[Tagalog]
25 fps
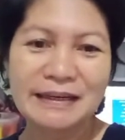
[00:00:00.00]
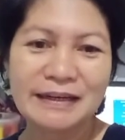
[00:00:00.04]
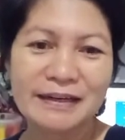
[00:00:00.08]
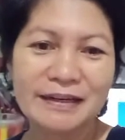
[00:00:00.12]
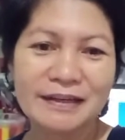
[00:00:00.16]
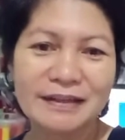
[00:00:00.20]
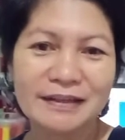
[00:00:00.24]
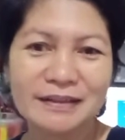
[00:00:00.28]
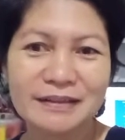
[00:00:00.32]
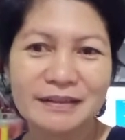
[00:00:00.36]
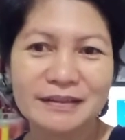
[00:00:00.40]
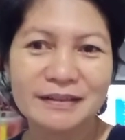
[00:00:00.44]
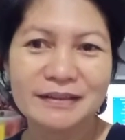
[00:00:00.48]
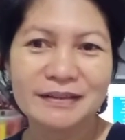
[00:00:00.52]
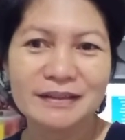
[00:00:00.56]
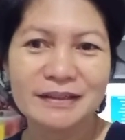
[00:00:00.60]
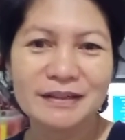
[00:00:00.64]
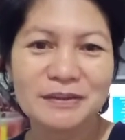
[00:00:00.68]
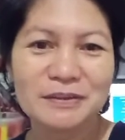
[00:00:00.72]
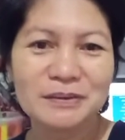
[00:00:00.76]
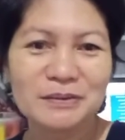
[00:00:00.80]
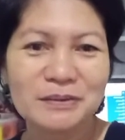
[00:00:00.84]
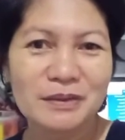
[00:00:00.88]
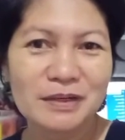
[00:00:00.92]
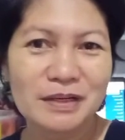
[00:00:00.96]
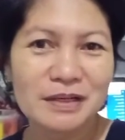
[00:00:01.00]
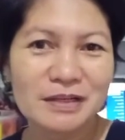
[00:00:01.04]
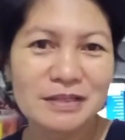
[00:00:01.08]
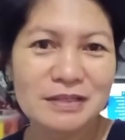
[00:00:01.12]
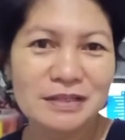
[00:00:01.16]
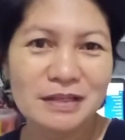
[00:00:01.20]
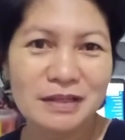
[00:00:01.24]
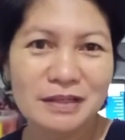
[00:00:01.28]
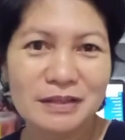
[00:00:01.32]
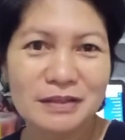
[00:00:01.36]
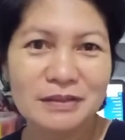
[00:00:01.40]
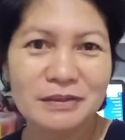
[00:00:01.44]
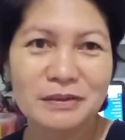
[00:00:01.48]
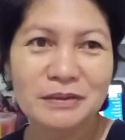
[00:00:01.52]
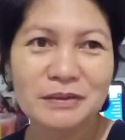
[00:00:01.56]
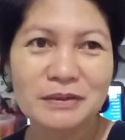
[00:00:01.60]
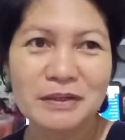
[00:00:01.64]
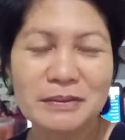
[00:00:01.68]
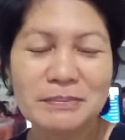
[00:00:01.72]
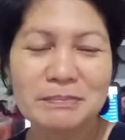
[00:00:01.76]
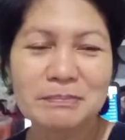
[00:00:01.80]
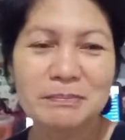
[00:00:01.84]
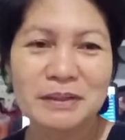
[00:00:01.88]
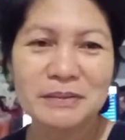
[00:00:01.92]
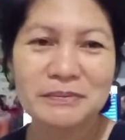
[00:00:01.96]
Ang um, ano ko lang sa inyo na
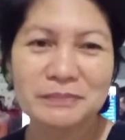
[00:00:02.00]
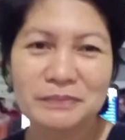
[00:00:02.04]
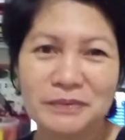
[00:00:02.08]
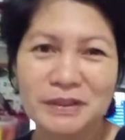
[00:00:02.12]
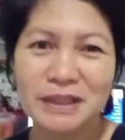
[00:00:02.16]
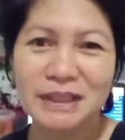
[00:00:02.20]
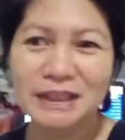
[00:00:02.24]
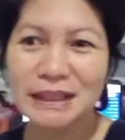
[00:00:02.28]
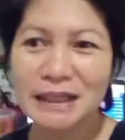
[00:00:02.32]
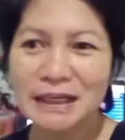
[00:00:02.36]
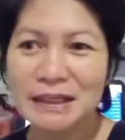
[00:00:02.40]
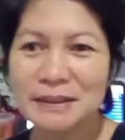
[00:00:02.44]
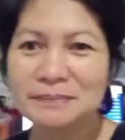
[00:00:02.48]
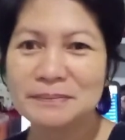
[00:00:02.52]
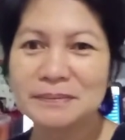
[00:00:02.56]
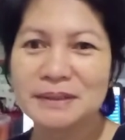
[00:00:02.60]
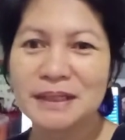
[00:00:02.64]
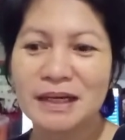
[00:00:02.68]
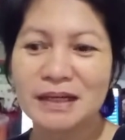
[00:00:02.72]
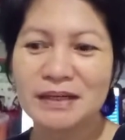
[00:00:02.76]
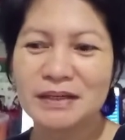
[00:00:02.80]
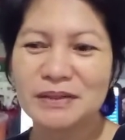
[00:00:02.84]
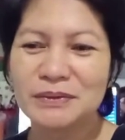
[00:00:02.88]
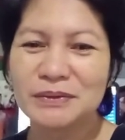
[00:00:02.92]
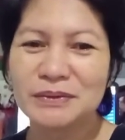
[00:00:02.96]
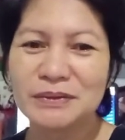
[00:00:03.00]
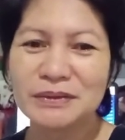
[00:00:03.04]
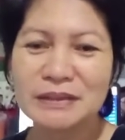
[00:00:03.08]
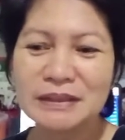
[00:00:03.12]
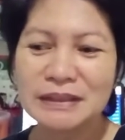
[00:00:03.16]
if may free time tayo